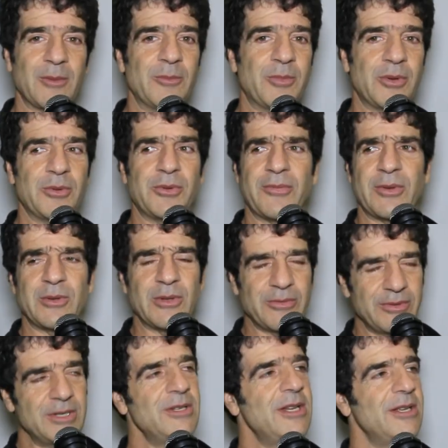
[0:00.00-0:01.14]
produtor falou, não,
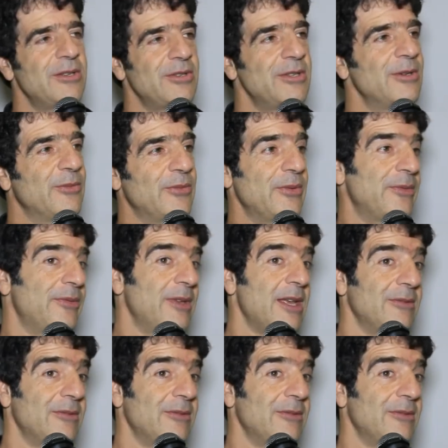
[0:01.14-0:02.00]
vê direitinho, eu fui ver,